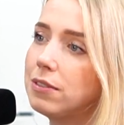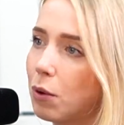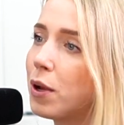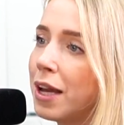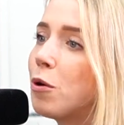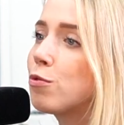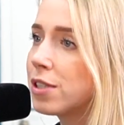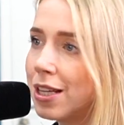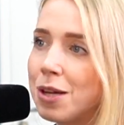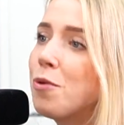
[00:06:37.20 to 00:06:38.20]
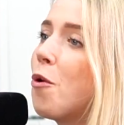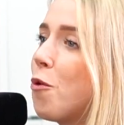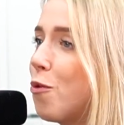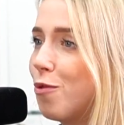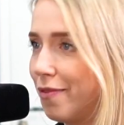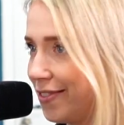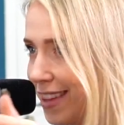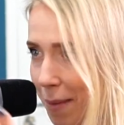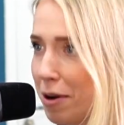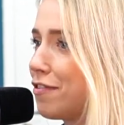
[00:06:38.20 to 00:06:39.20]
alguém conseguiu ou
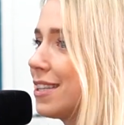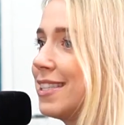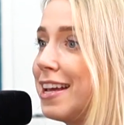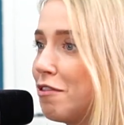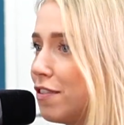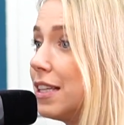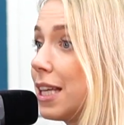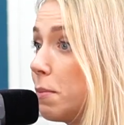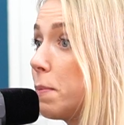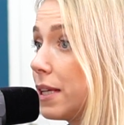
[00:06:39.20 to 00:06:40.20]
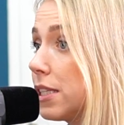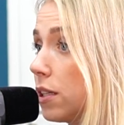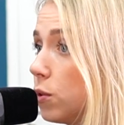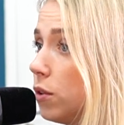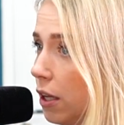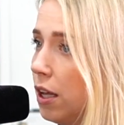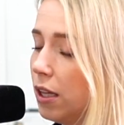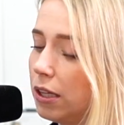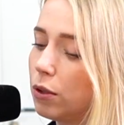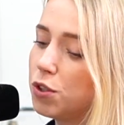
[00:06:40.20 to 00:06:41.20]
dá para fazer, enfim, sempre pensando
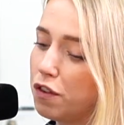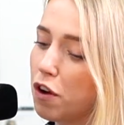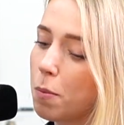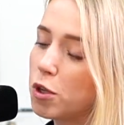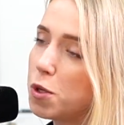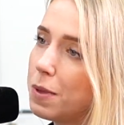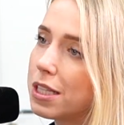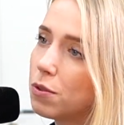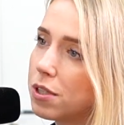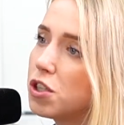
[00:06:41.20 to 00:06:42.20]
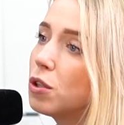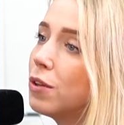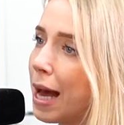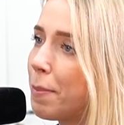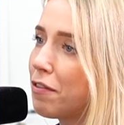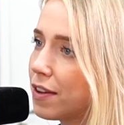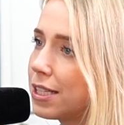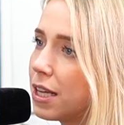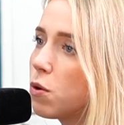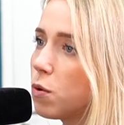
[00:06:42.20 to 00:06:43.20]
de forma otimista no sentido dá para
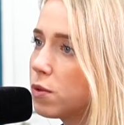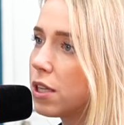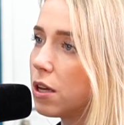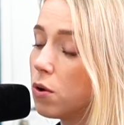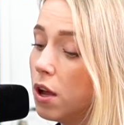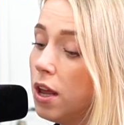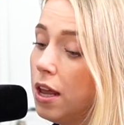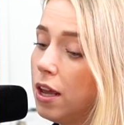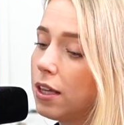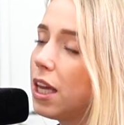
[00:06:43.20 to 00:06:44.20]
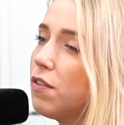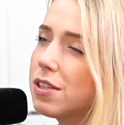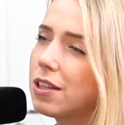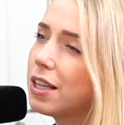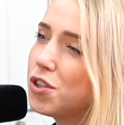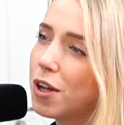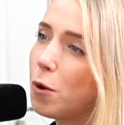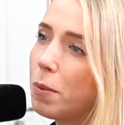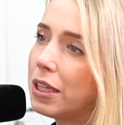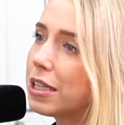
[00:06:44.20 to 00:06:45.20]
fazer, eu consigo. O que, que você tem de
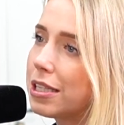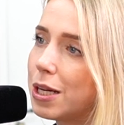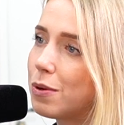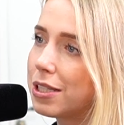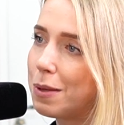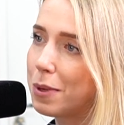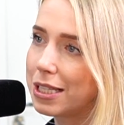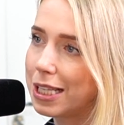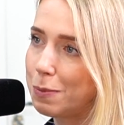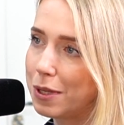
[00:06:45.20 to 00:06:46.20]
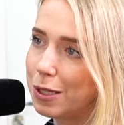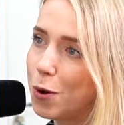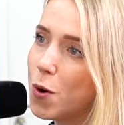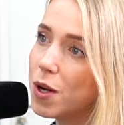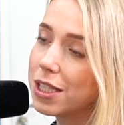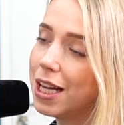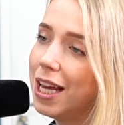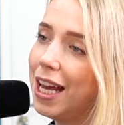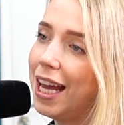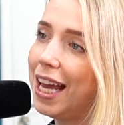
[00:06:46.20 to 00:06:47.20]
recomendação assim para essas pessoas,
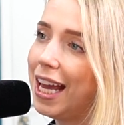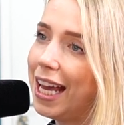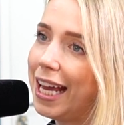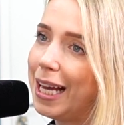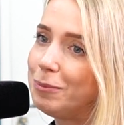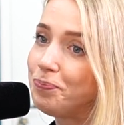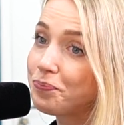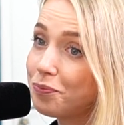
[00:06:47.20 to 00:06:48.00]
é,